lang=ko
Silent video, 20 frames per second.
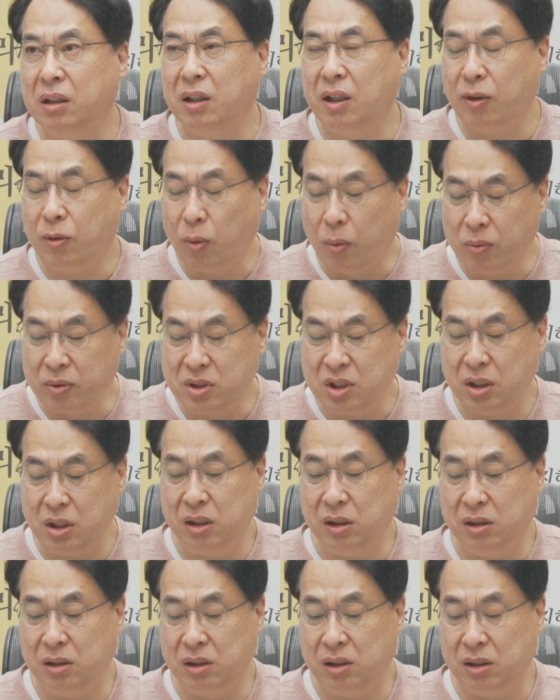이렇게
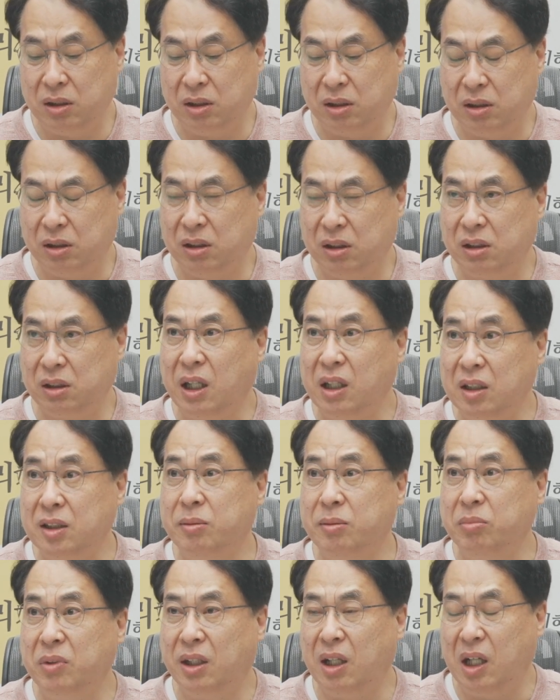공시를
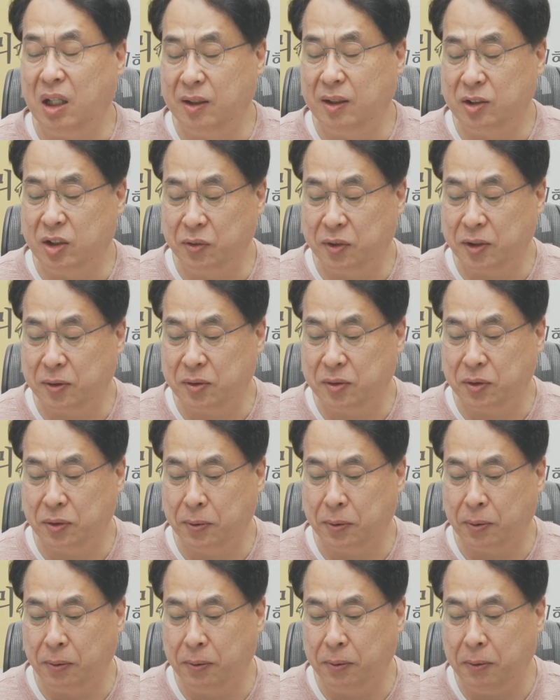한 겁니다.
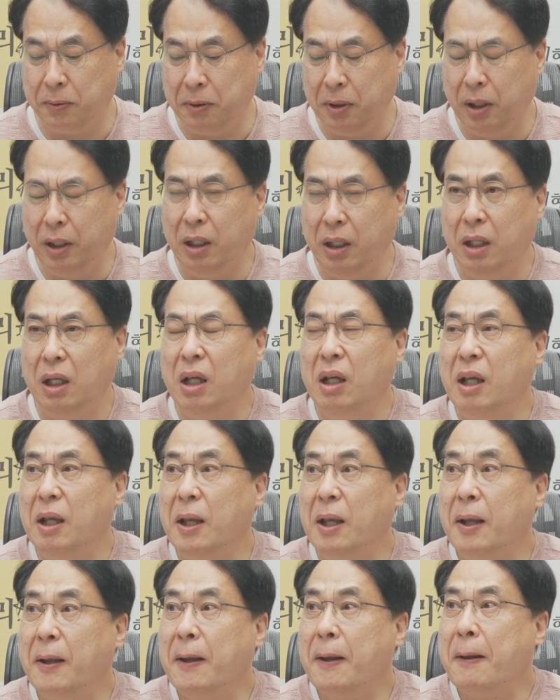전격적으로. 예. 아, 더
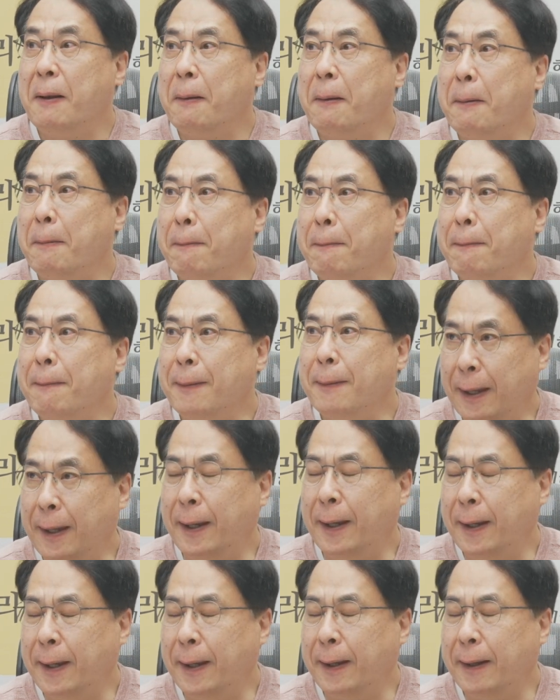이상 우리 공사 못해?
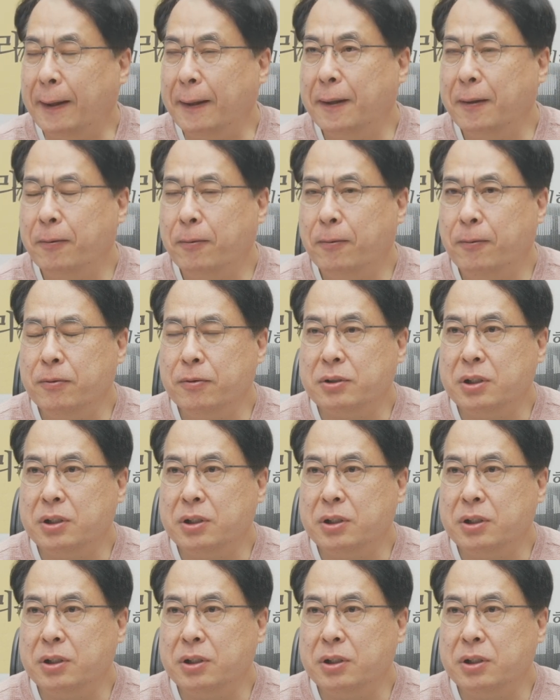예. 야,